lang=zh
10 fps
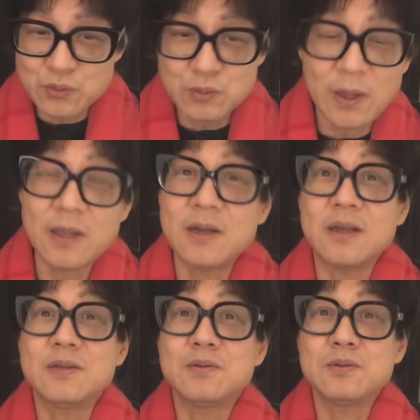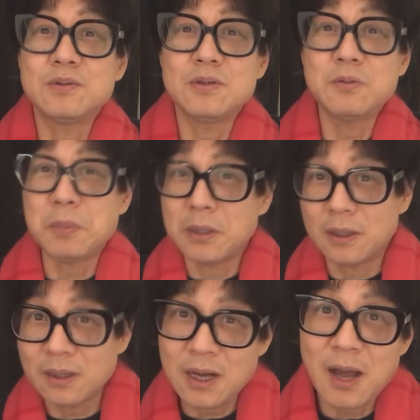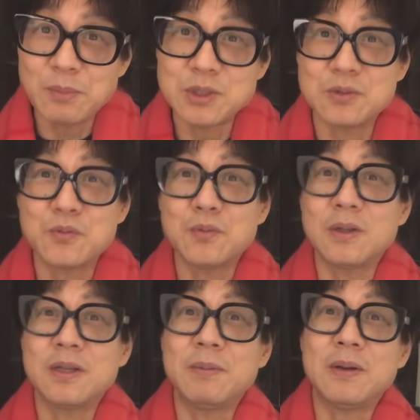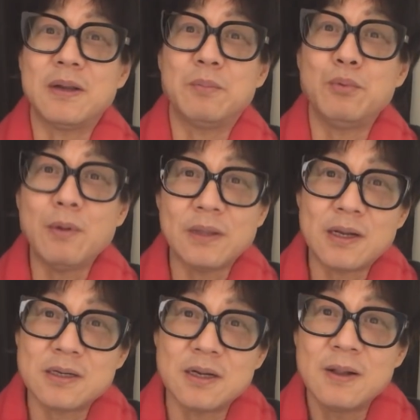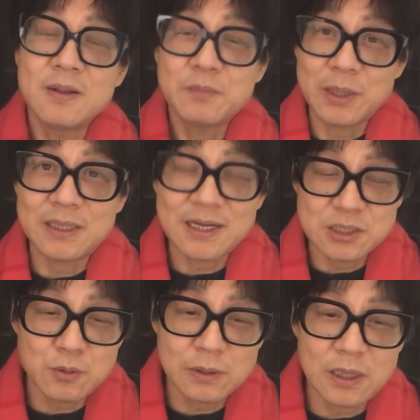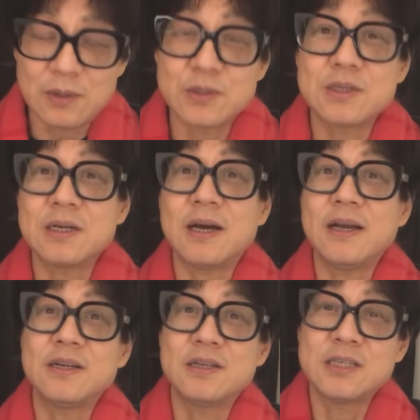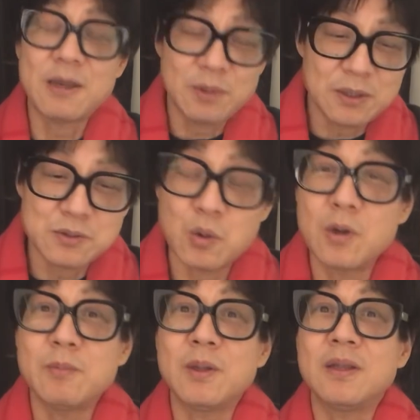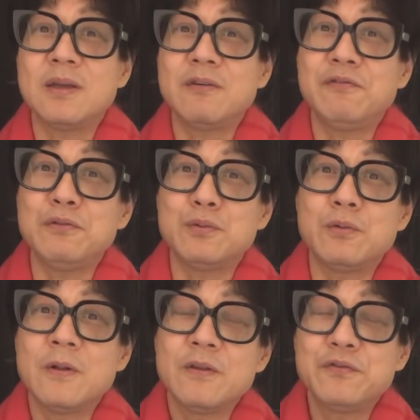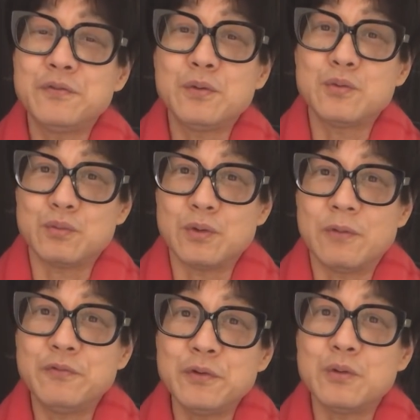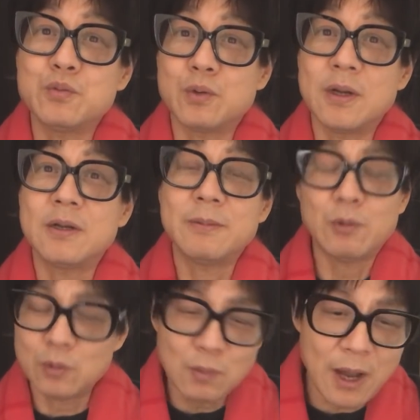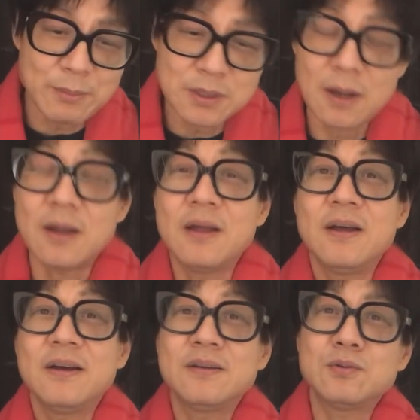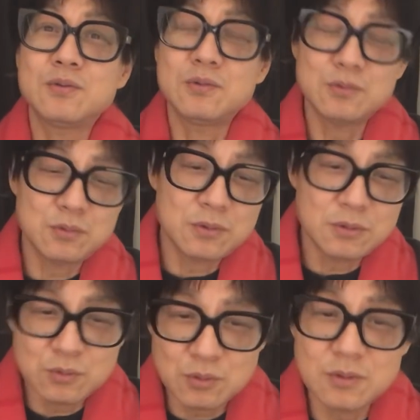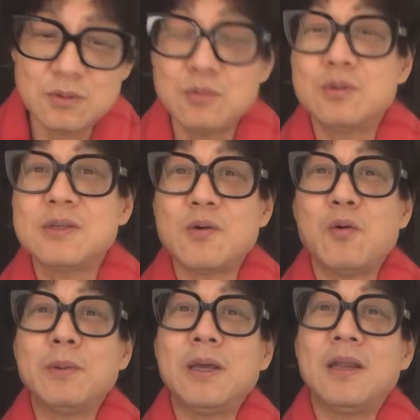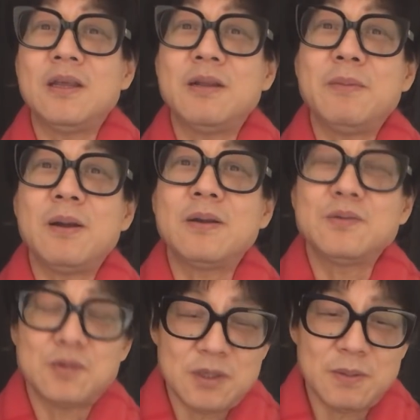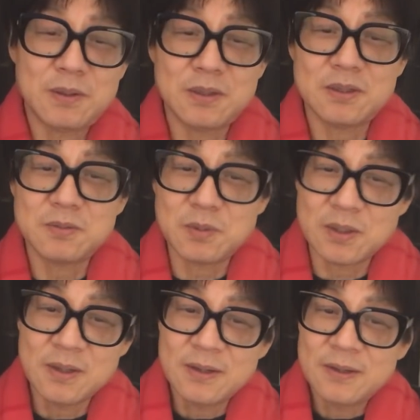出来的人，你就你就本能的看不起中国的那帮人，不管他是北大清华的老师啊，还是下面那个村里面的一个富裕。妇女主妇女主人是吧？我都看不上，就就就就得在我们的眼里，这帮人就是一帮这个什么，